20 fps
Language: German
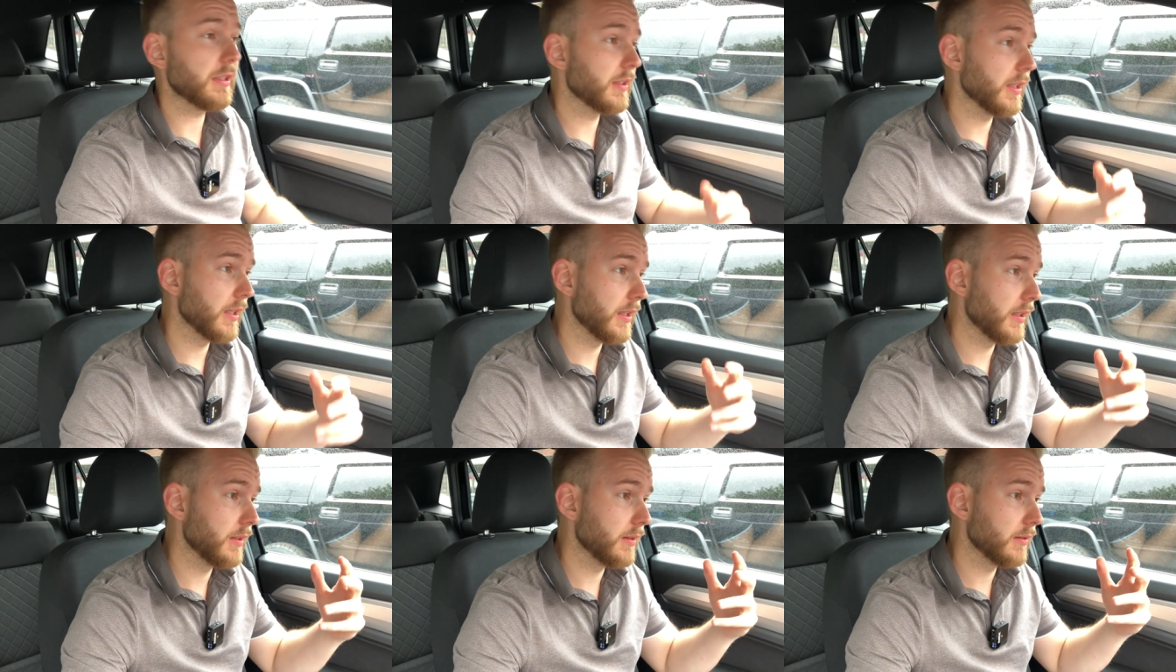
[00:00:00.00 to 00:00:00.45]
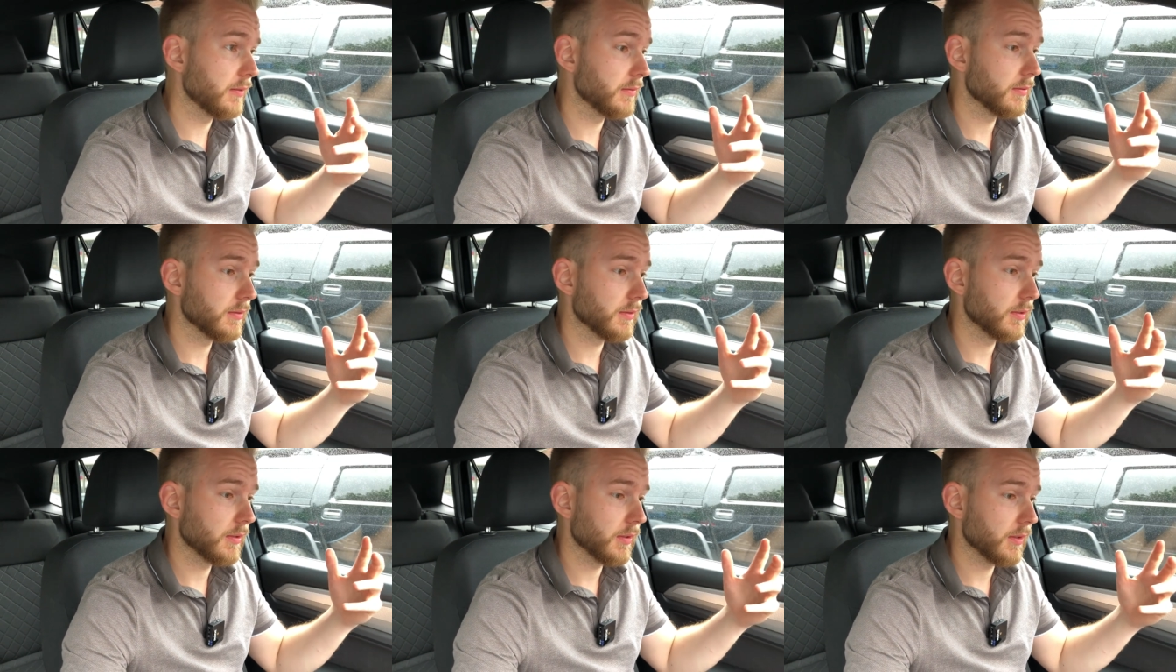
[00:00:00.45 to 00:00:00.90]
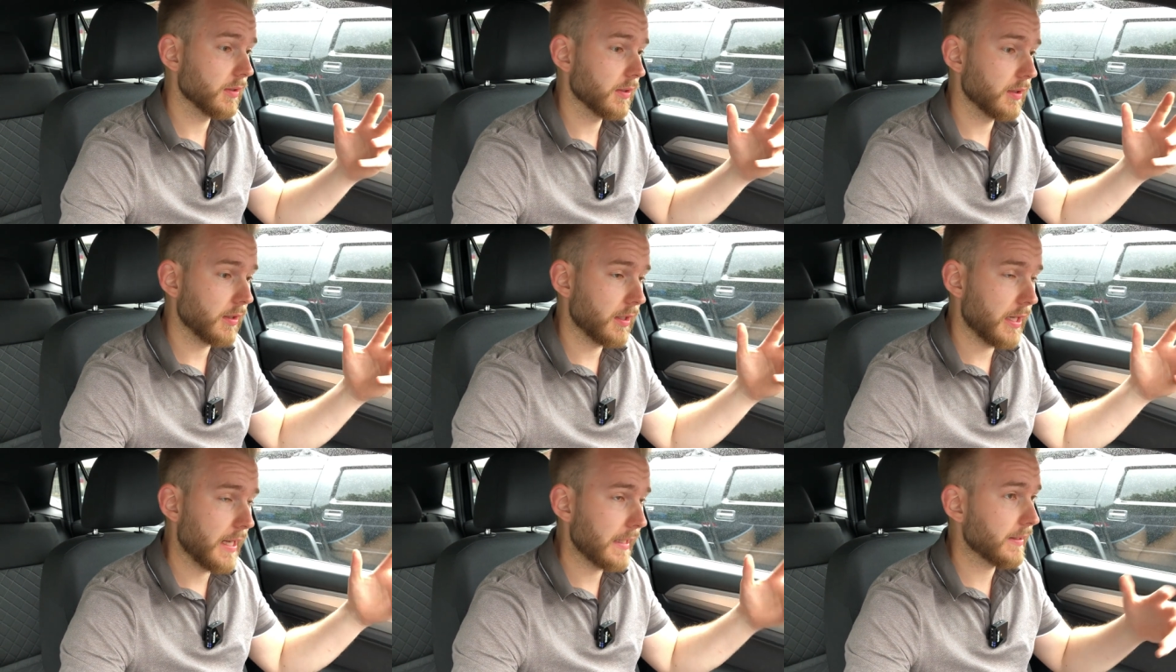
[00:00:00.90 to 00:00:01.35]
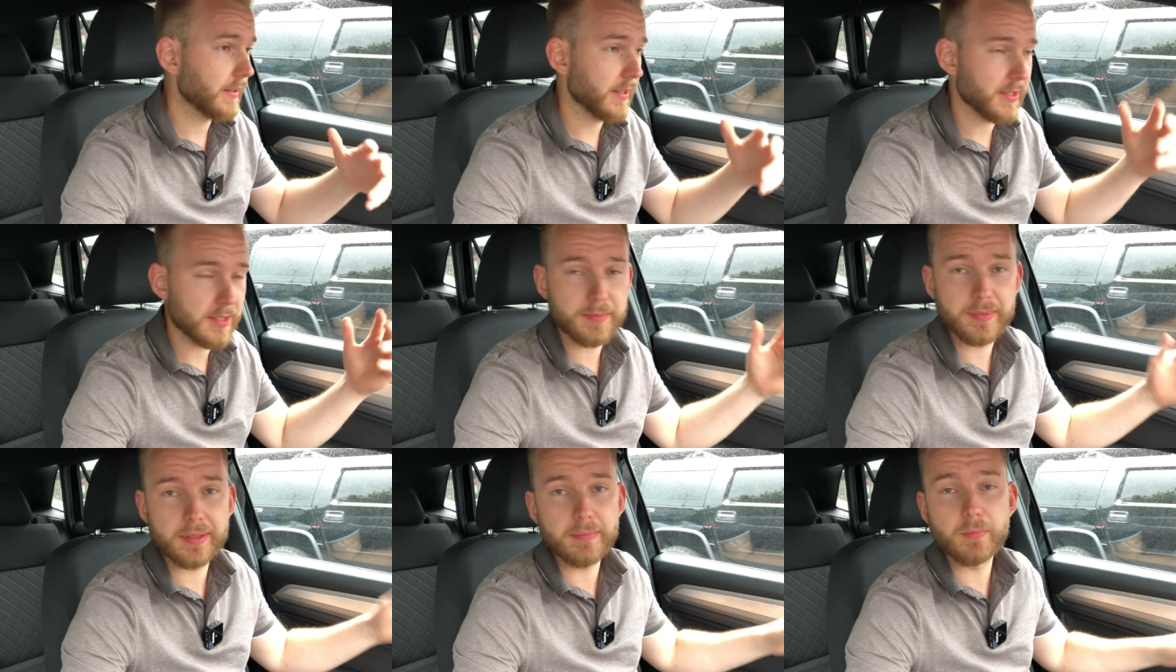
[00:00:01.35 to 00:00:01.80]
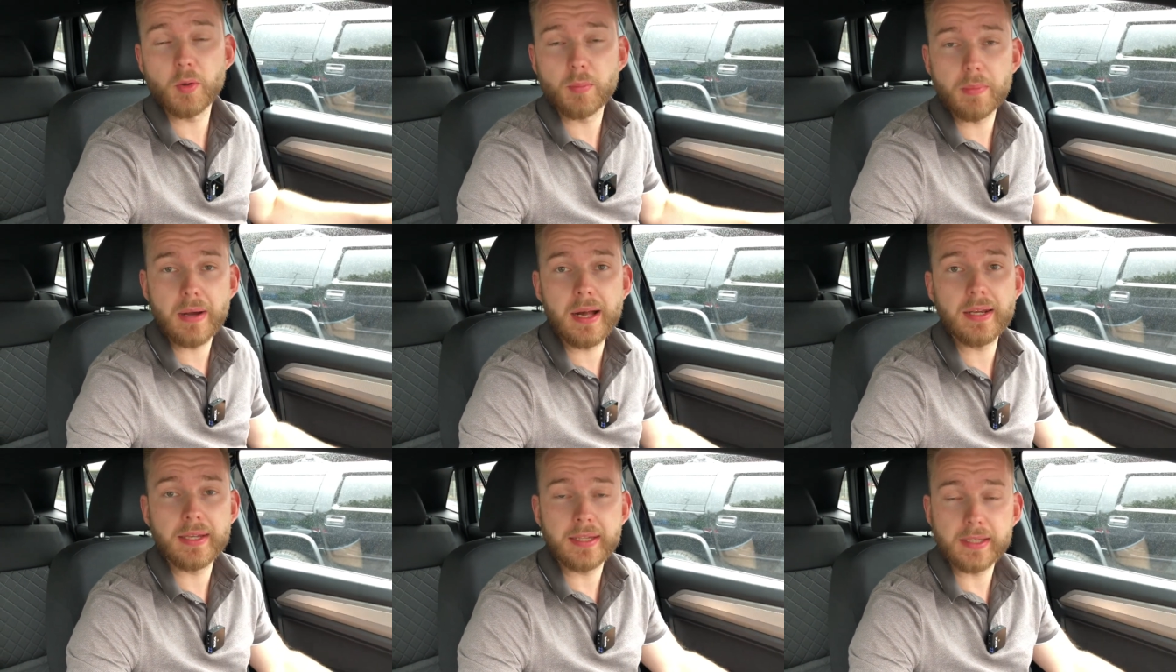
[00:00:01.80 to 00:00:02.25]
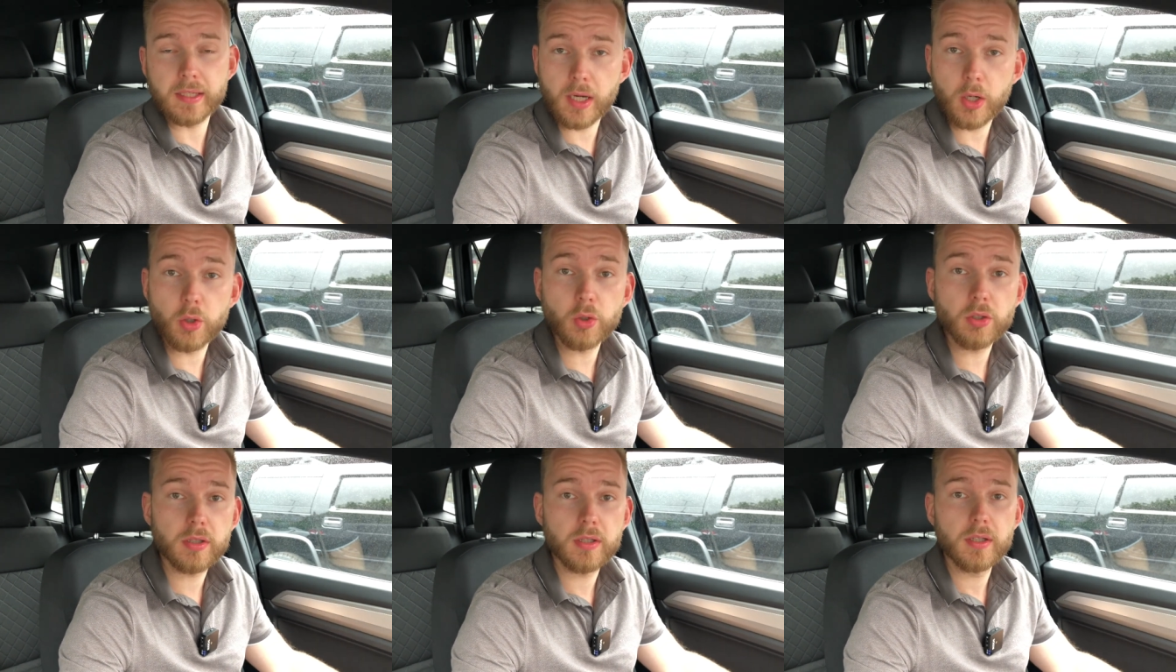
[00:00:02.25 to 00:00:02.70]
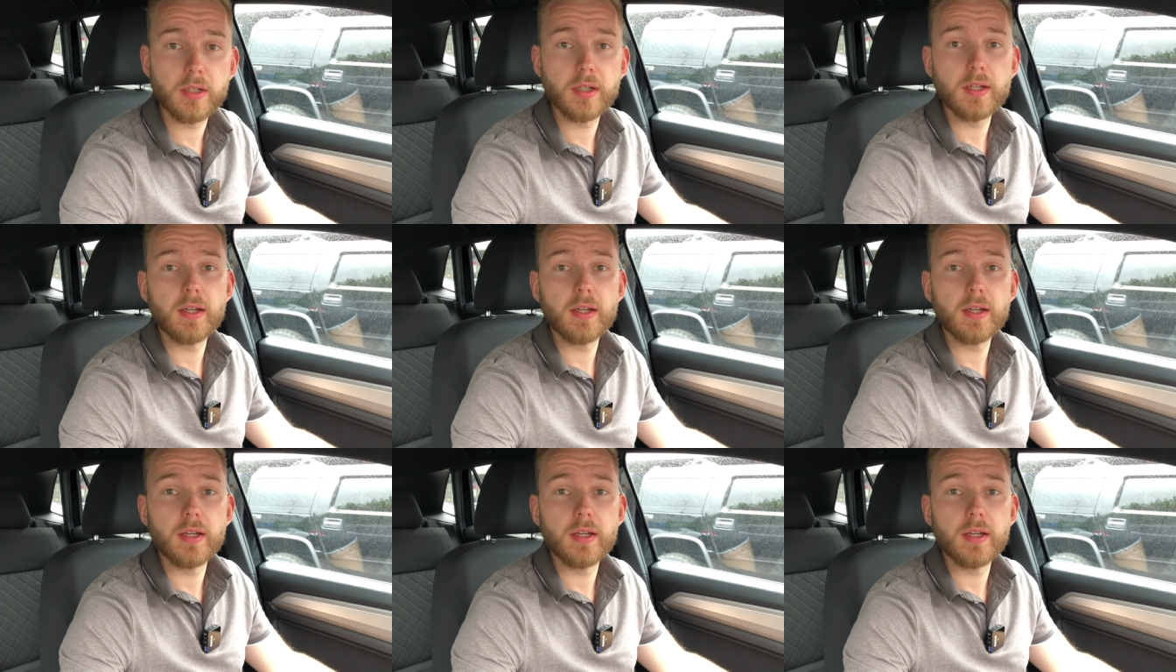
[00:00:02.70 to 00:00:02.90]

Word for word: den Atlas mit dem normalen Heck auch.